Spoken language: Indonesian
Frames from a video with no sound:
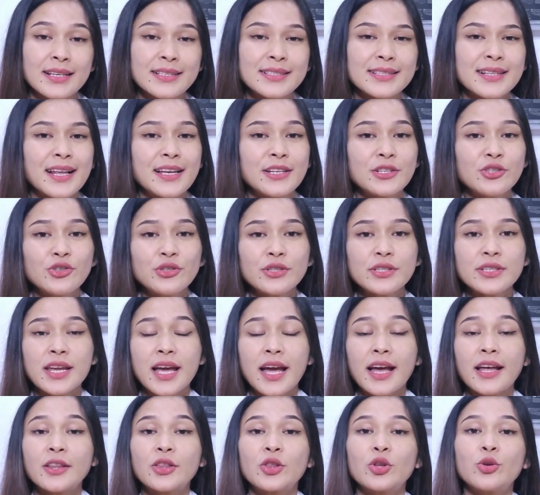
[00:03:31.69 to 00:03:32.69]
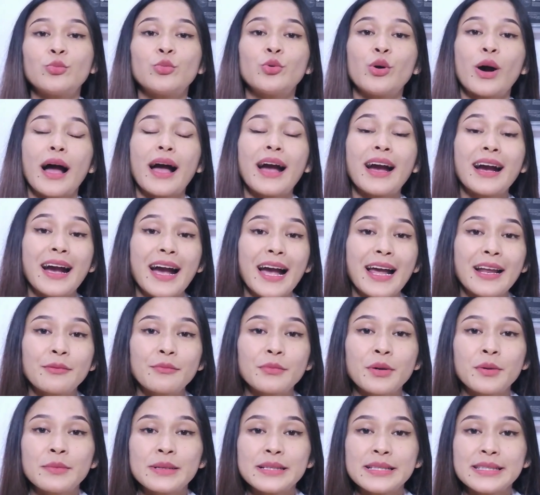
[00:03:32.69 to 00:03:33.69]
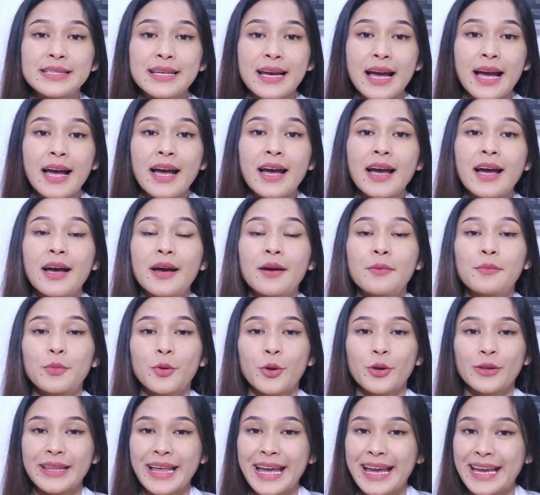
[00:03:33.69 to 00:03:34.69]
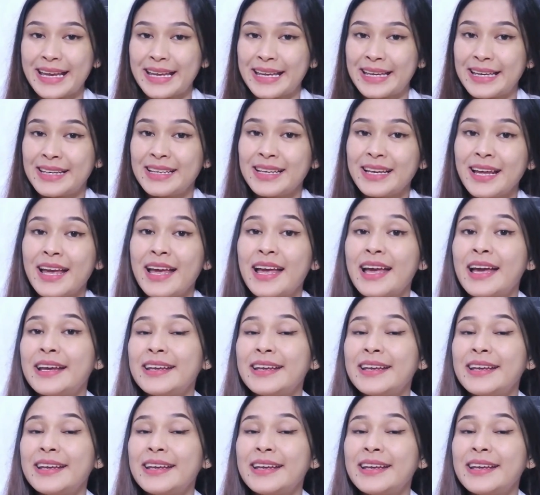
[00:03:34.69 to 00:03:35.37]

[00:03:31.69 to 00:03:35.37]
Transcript: Selanjutnya, tubuh akan memecah protein